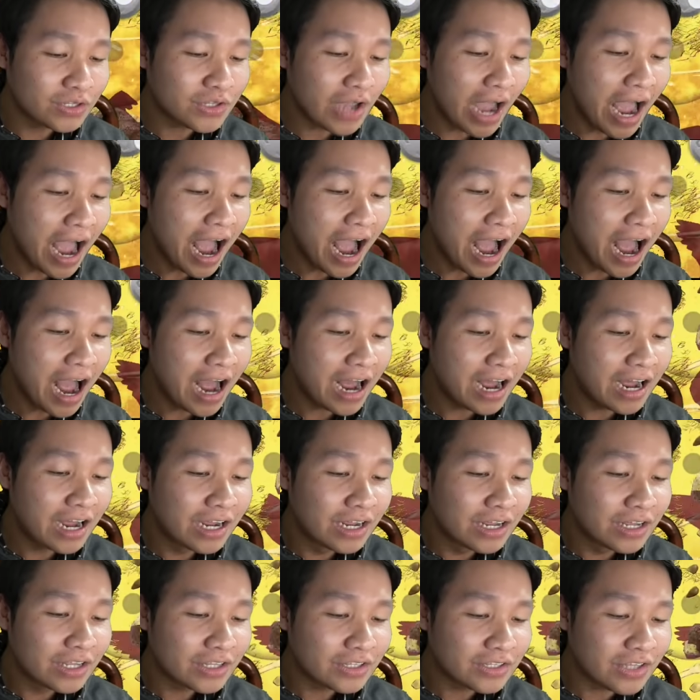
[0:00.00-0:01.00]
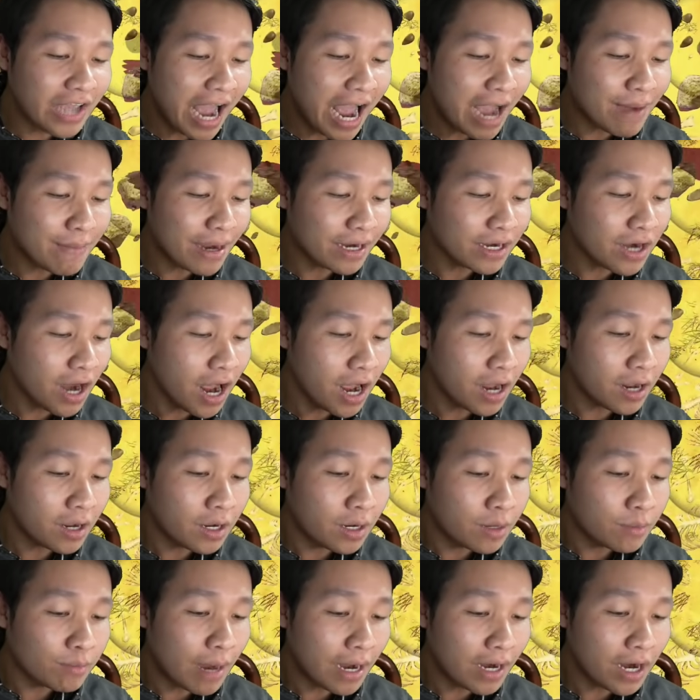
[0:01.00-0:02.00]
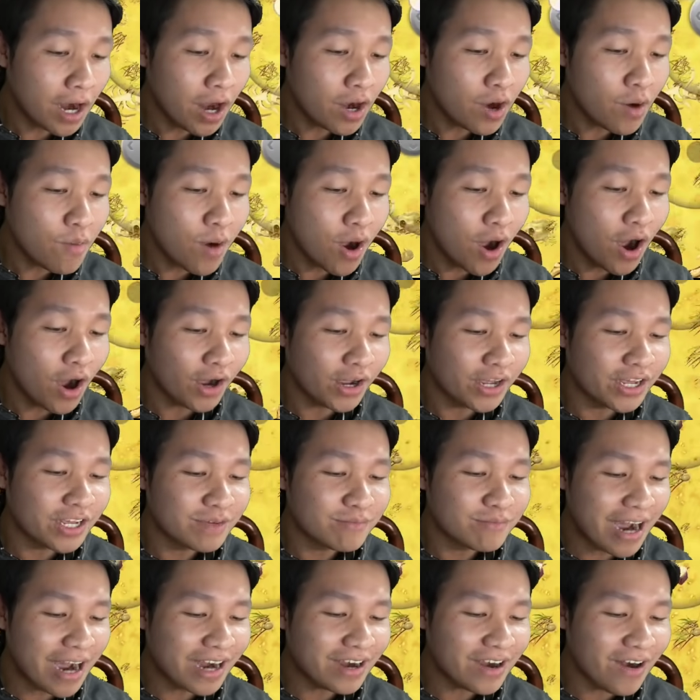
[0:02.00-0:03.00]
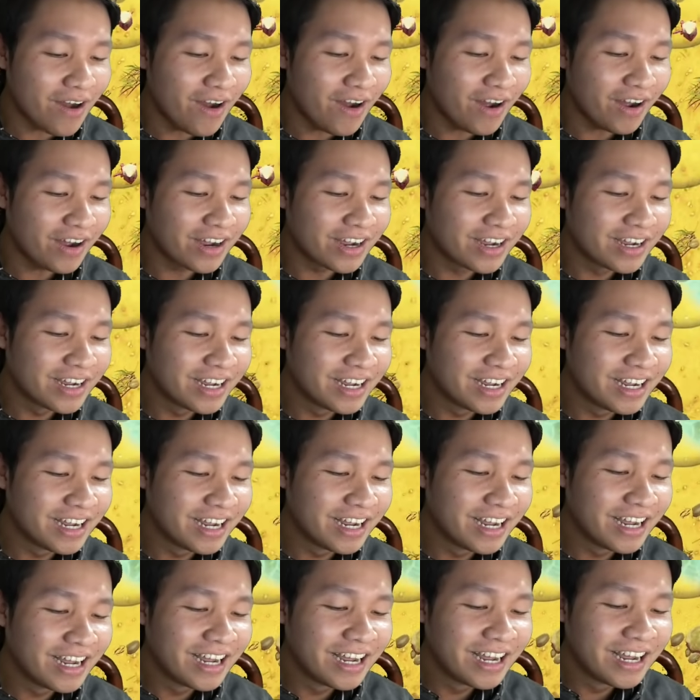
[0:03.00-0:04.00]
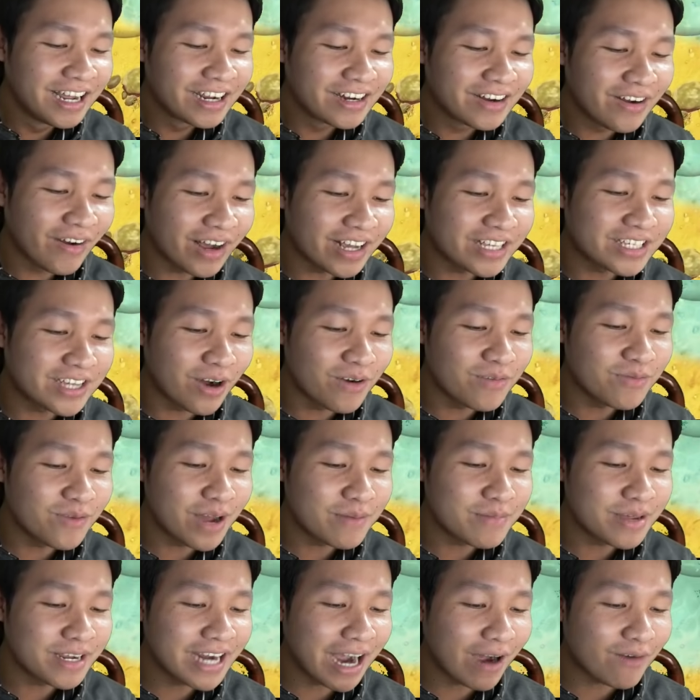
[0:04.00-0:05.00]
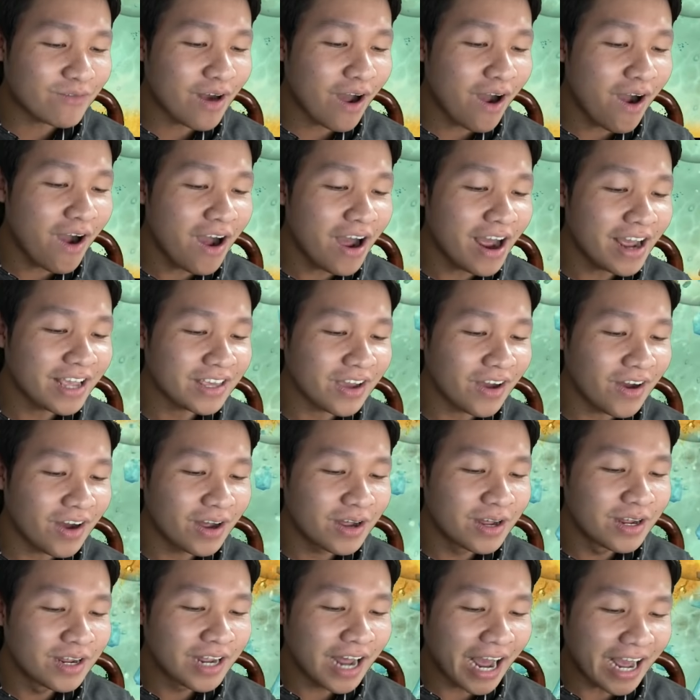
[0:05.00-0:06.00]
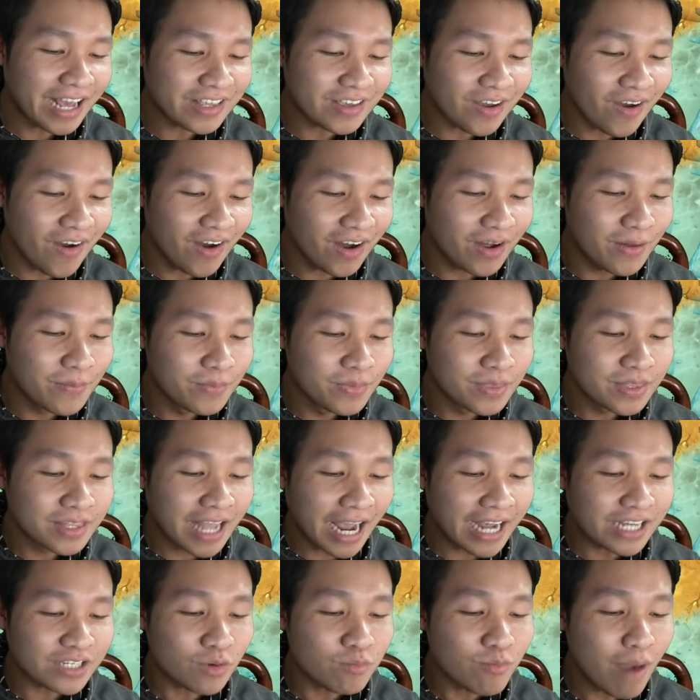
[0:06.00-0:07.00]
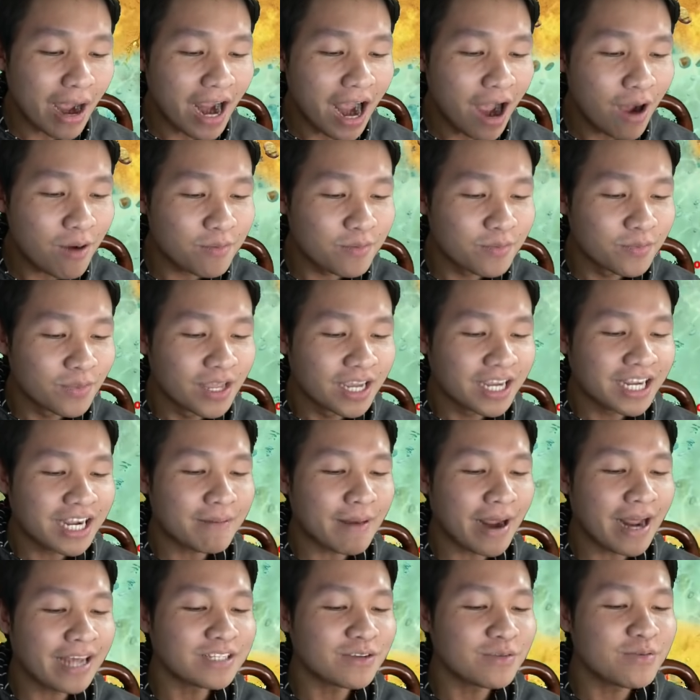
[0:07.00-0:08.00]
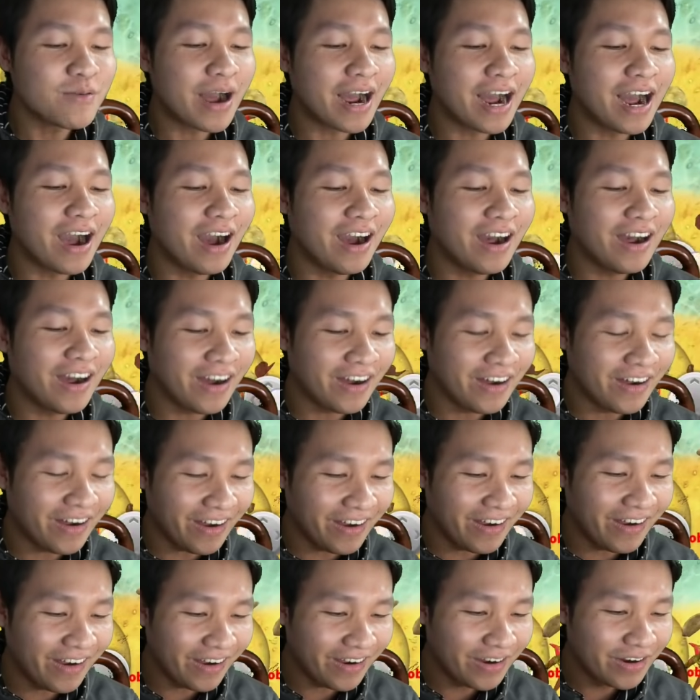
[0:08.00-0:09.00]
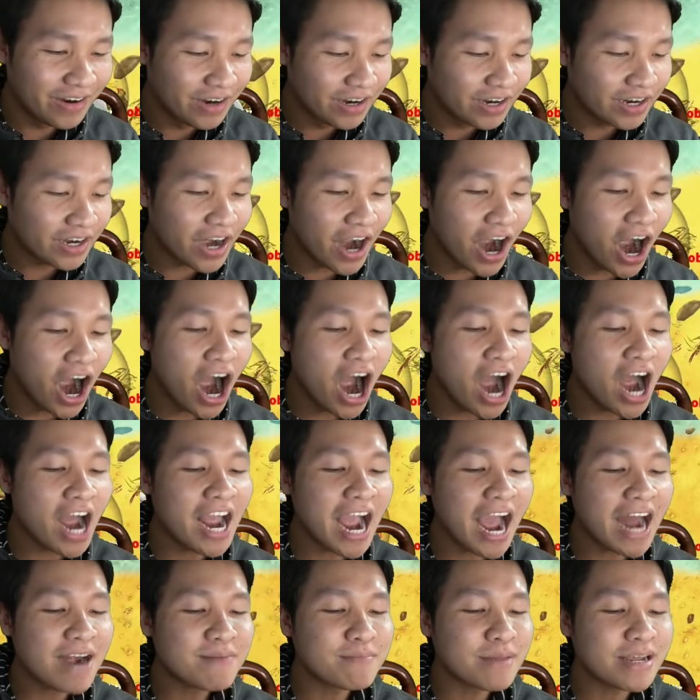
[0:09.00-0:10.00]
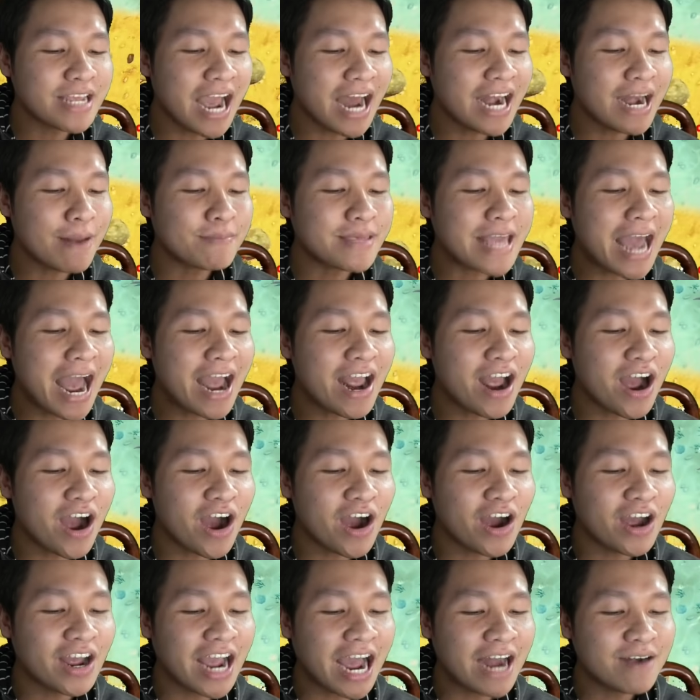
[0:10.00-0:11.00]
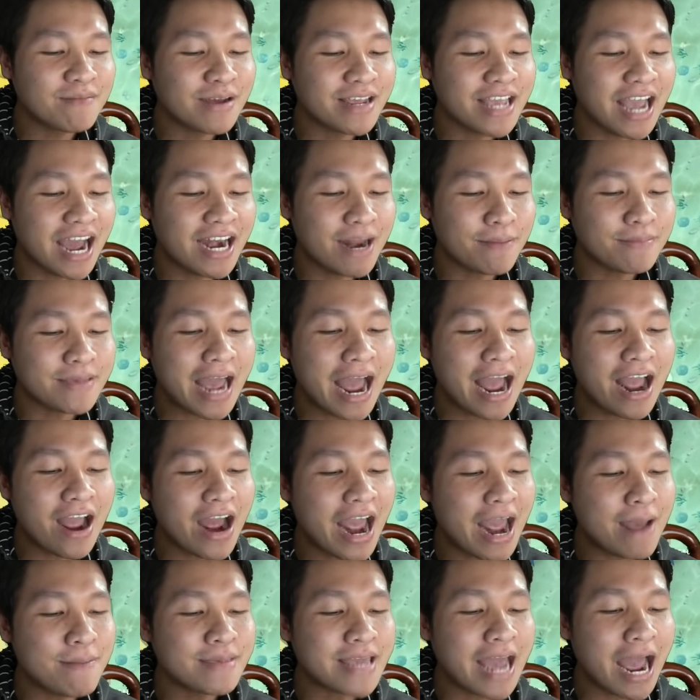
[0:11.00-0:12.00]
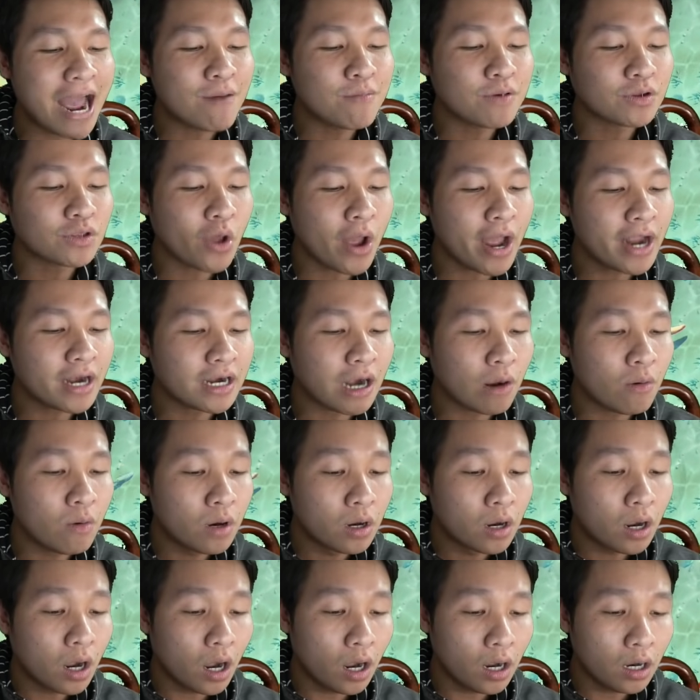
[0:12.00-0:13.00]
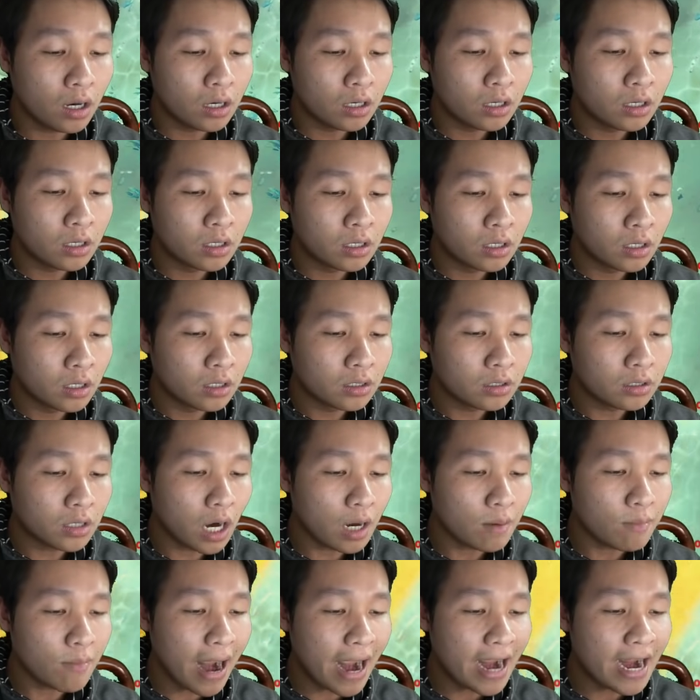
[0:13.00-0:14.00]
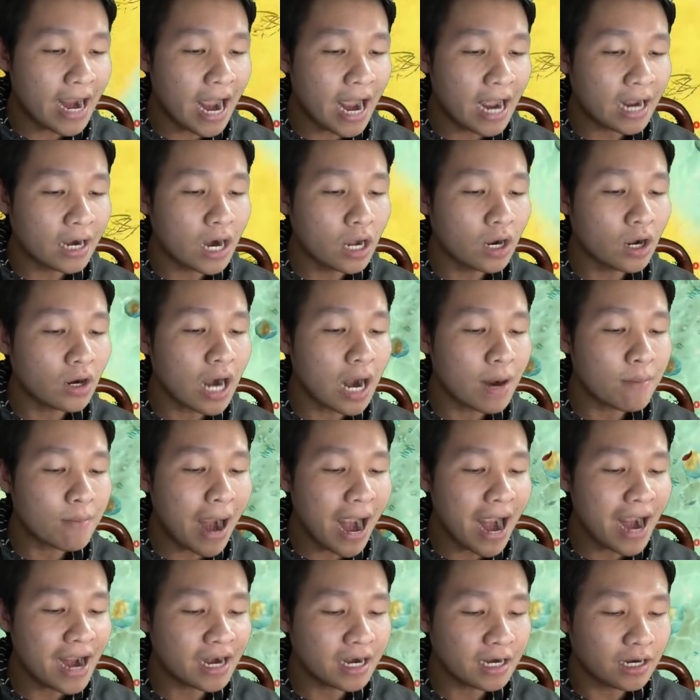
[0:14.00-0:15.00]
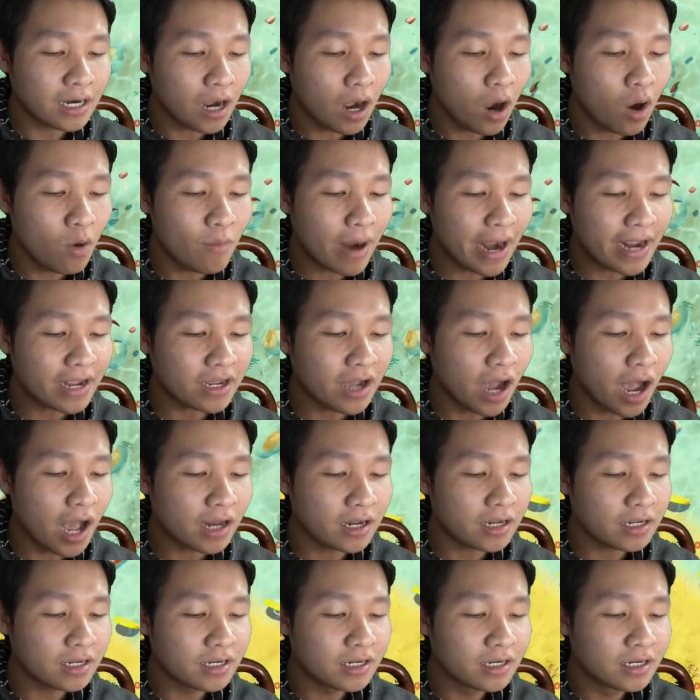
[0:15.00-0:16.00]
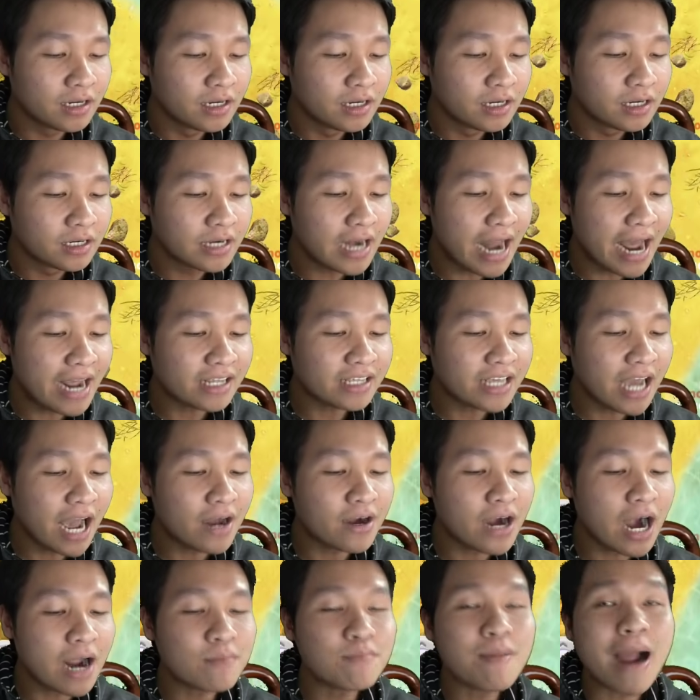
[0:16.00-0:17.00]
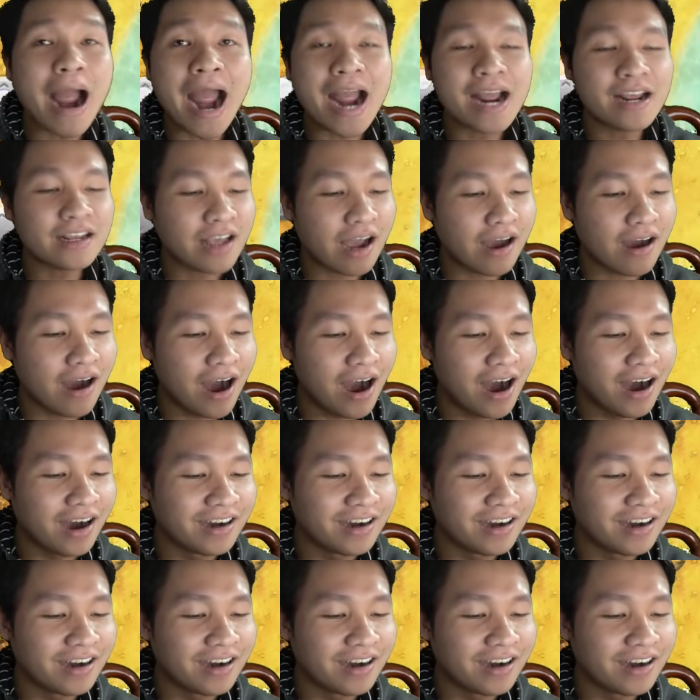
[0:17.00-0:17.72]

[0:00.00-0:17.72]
chà chà bắn nó bắn nó đúng rồi bắn nó có cái súng mà bị ngọc đó ấy chưa ấy chưa thấy súng bắn không các bạn thấy súng rồi anh bây giờ anh đẹp trai rồi anh bây giờ đẹp trai rồi em chạy không có thoát đâu ơ à, rớt mạng à đừng có rớt mạng oh my god đang chơi rớt mạng trời